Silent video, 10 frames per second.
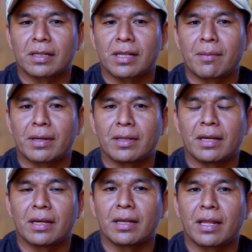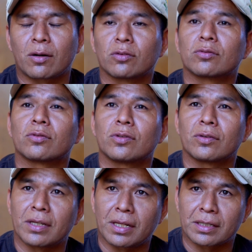el tema de la
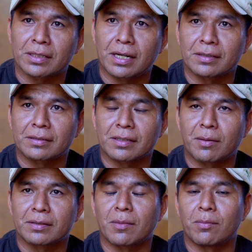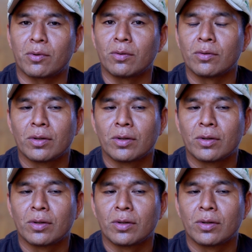construcción de las casas a base de bambú.